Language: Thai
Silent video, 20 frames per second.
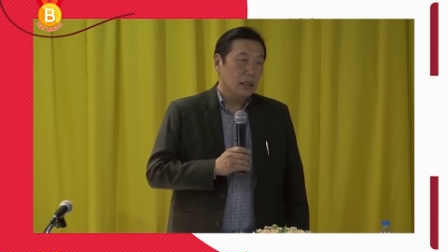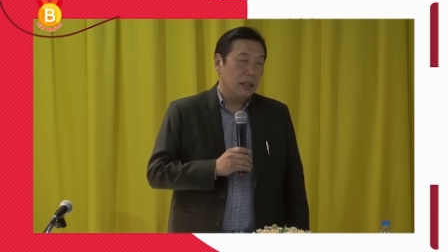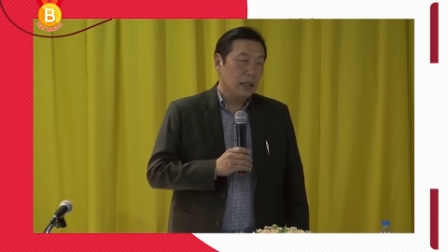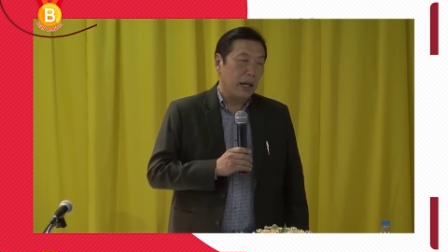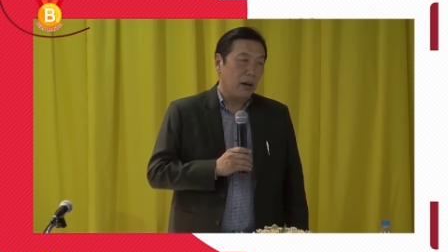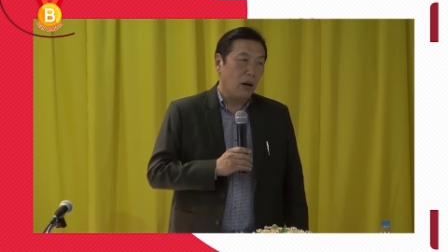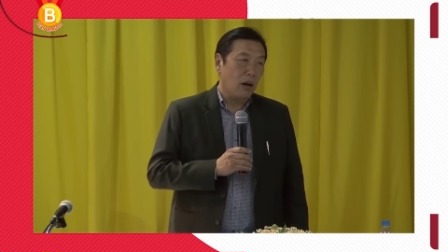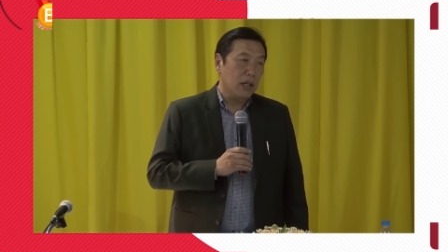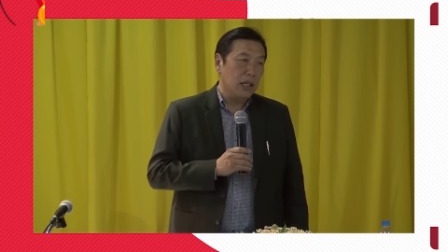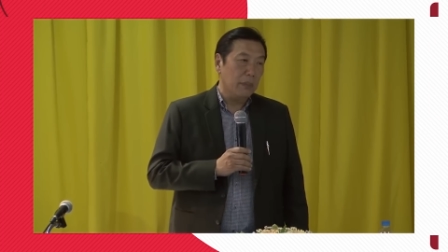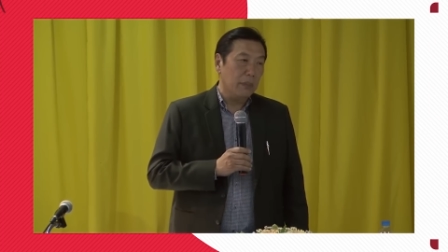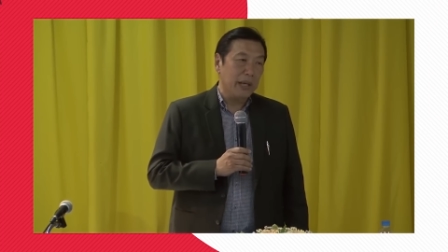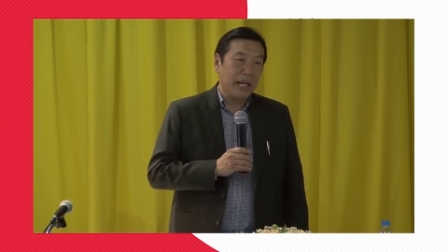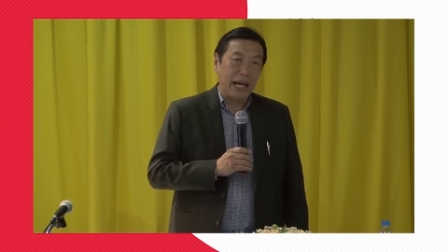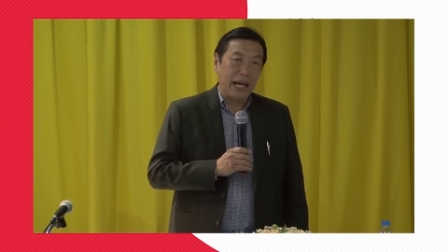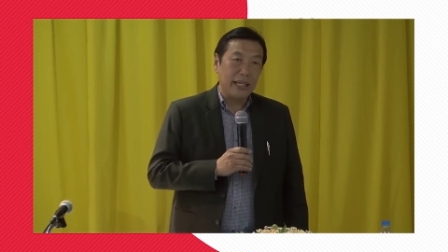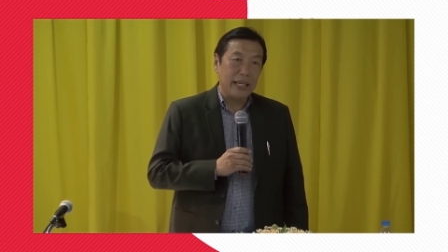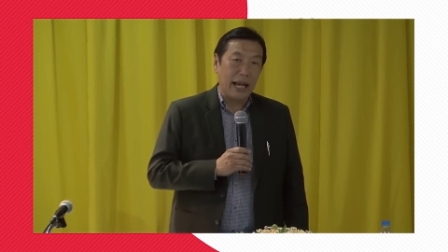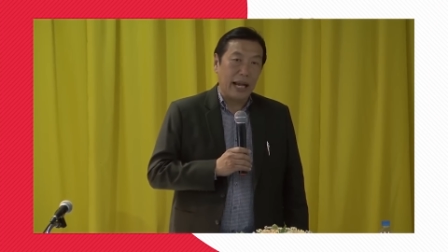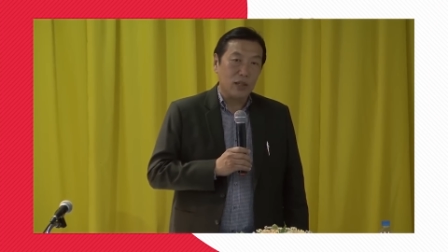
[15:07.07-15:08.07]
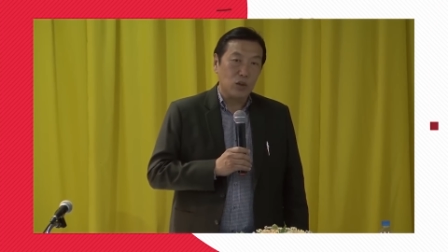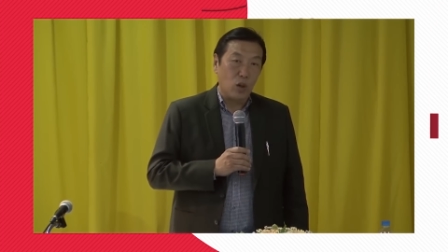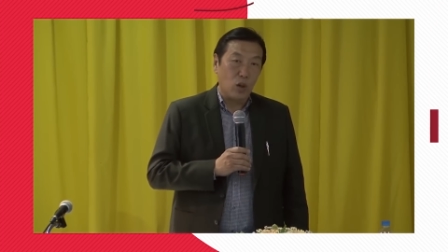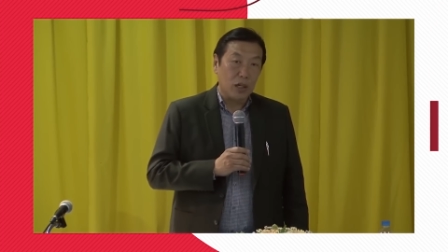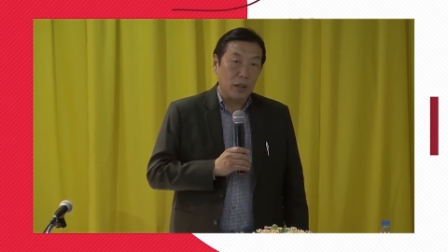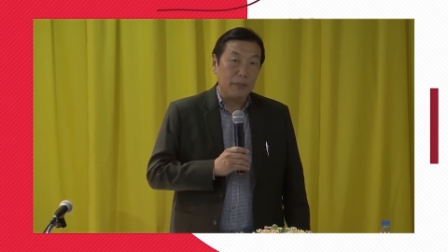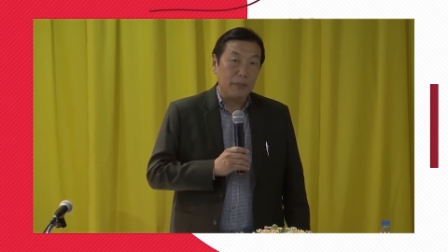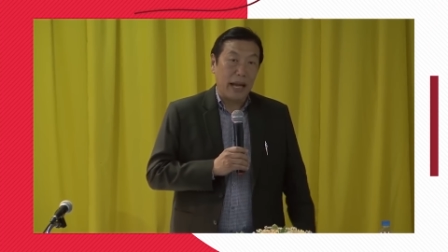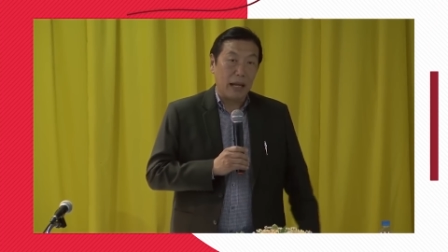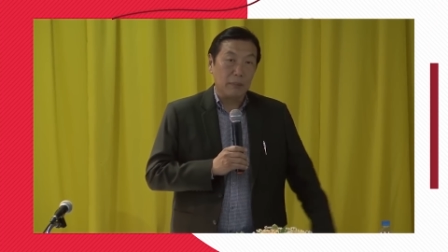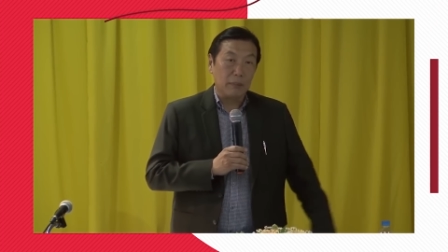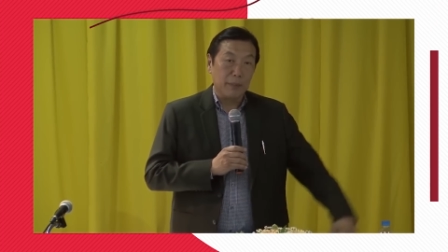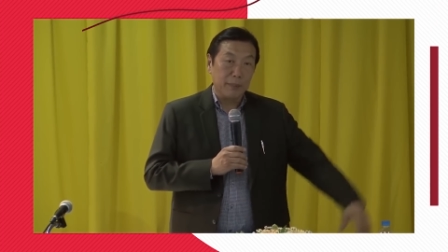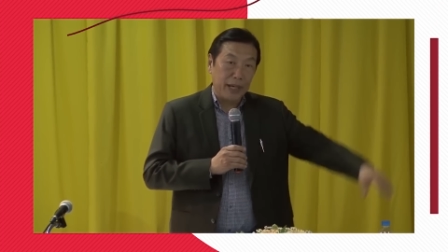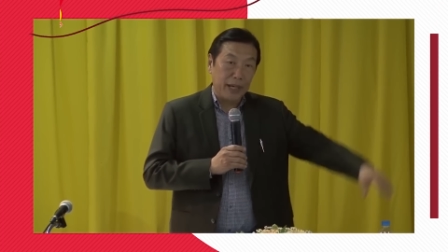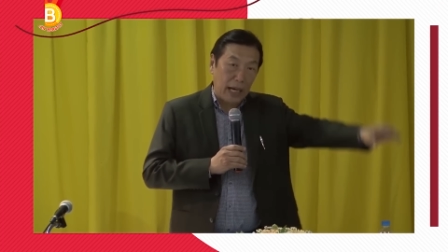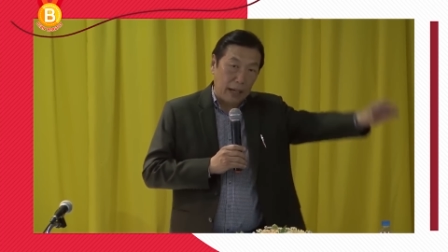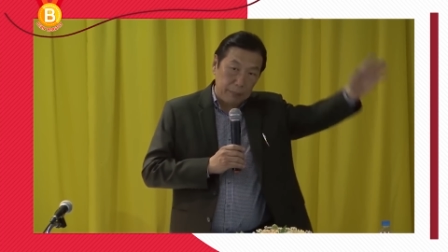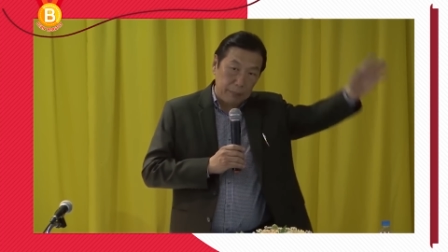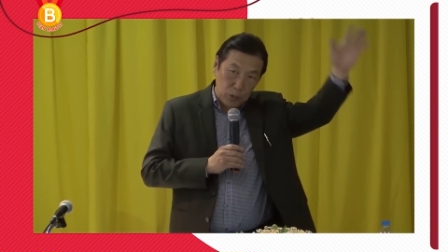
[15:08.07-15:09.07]
ในห้องนี้มีใครอยากลดน้ำหนักบ้างไหม
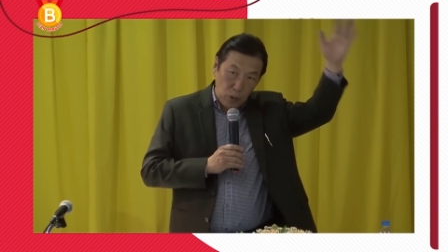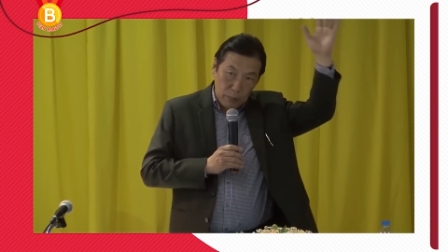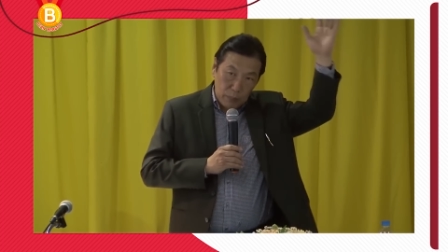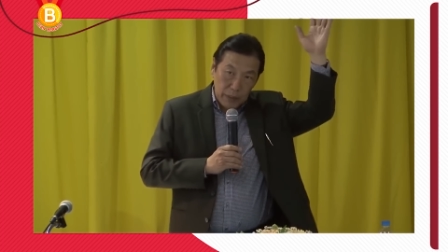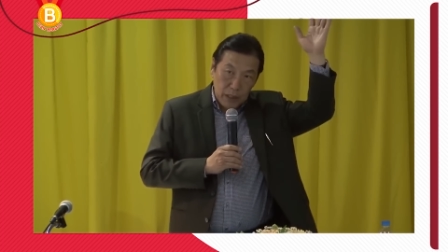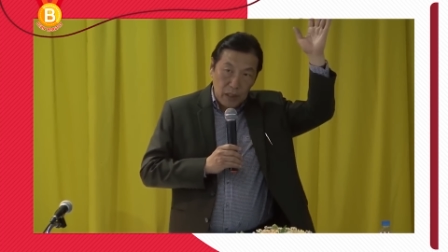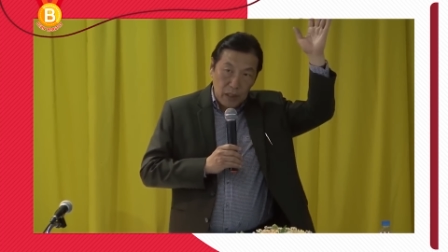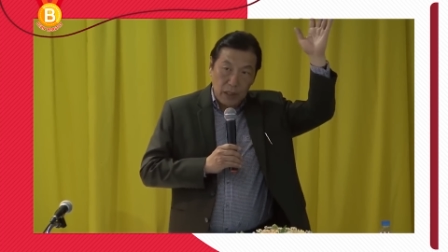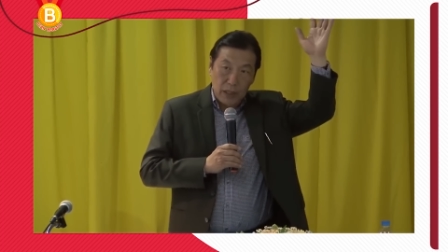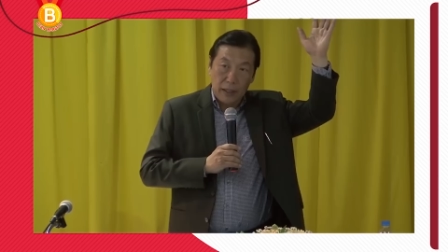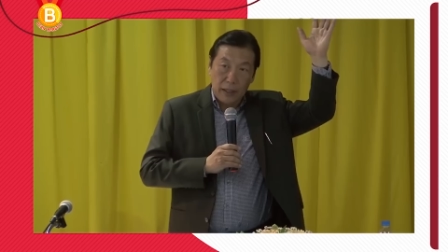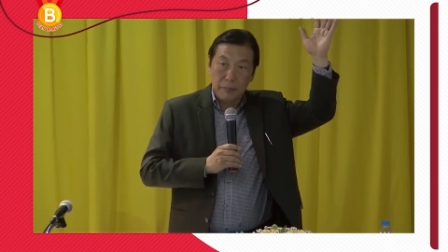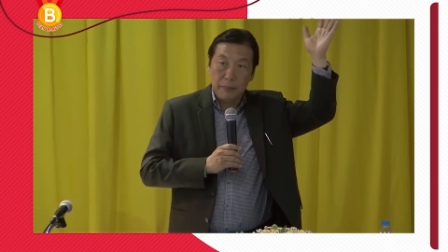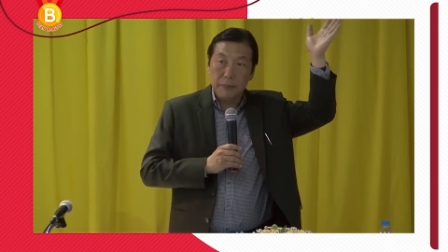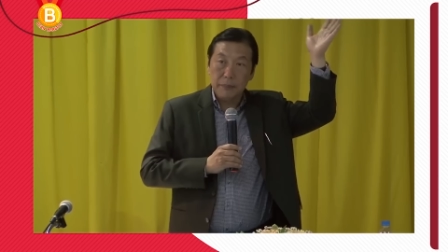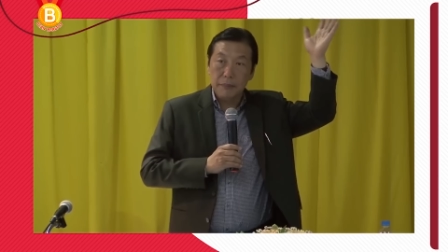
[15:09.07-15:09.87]
ครับ ยกมือหน่อยครับ